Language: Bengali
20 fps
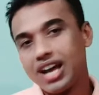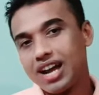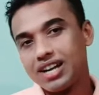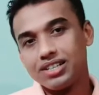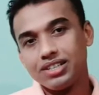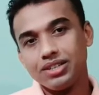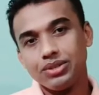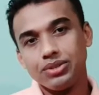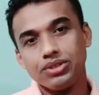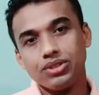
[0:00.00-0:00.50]

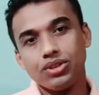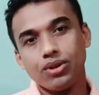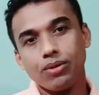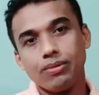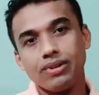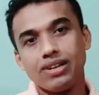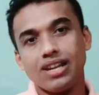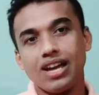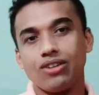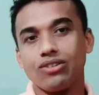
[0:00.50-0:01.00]
খাঁটি হইতে
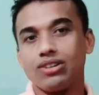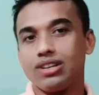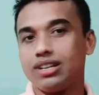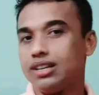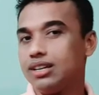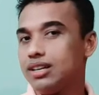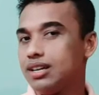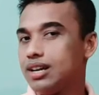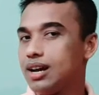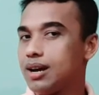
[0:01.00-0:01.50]
হবে না হলে
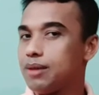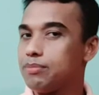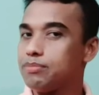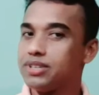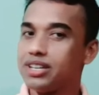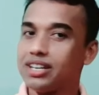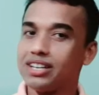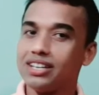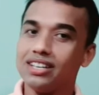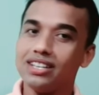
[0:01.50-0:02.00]

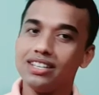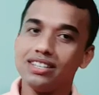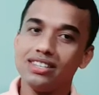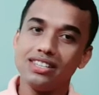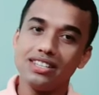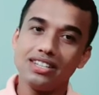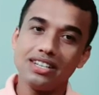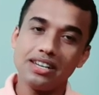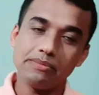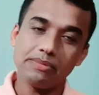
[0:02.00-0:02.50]
আপনার
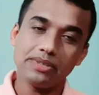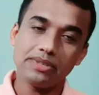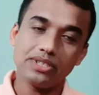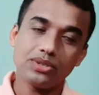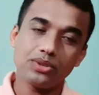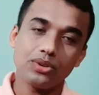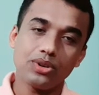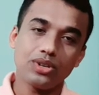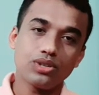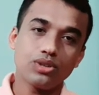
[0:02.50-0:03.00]
কিডনি ড্যামেজ
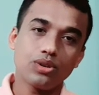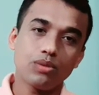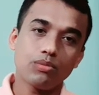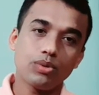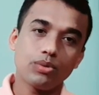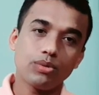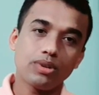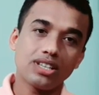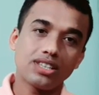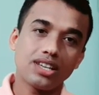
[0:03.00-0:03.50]
হওয়ার
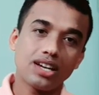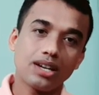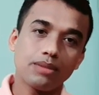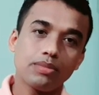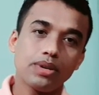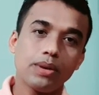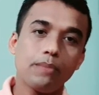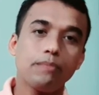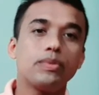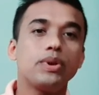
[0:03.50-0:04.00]
সম্ভাবনা
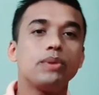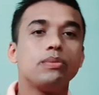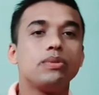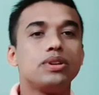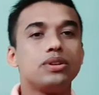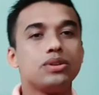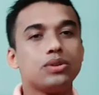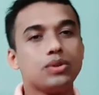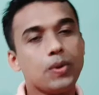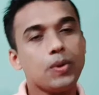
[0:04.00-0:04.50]
থাকবে
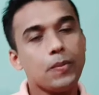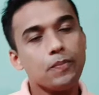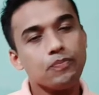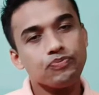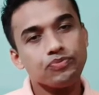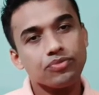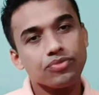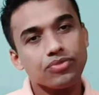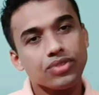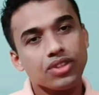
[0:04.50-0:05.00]
বিভিন্ন
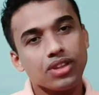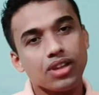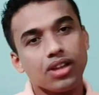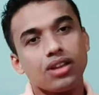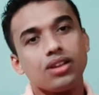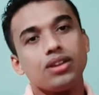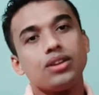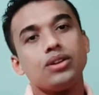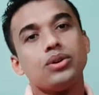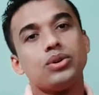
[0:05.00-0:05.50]

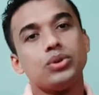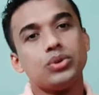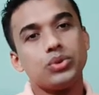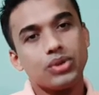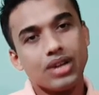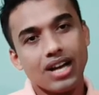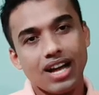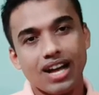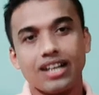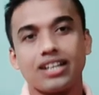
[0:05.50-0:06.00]

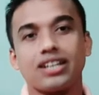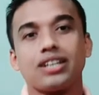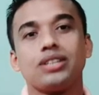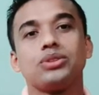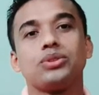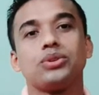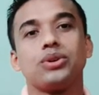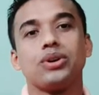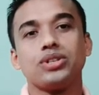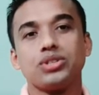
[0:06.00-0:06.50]
রোগে আক্রান্ত
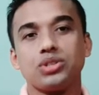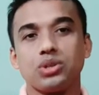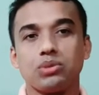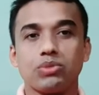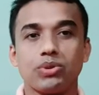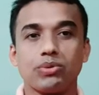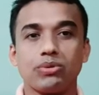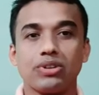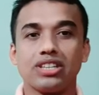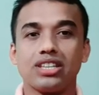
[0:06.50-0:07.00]
হওয়ার
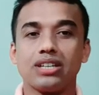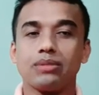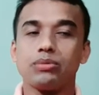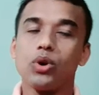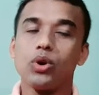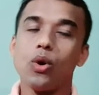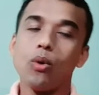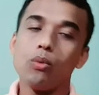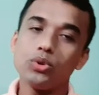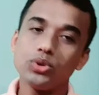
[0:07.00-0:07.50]
সম্ভাবনা থাকবে
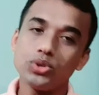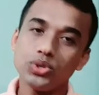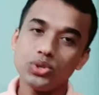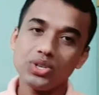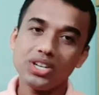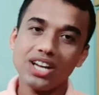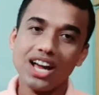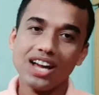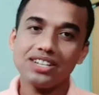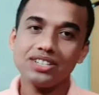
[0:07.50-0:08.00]
অবশ্যই
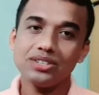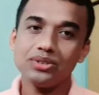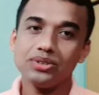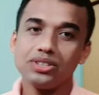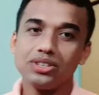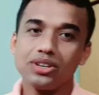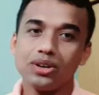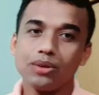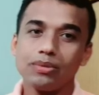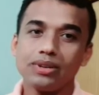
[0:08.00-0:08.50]
খাঁটি হইতে
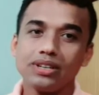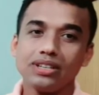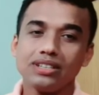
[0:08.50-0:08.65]
হবে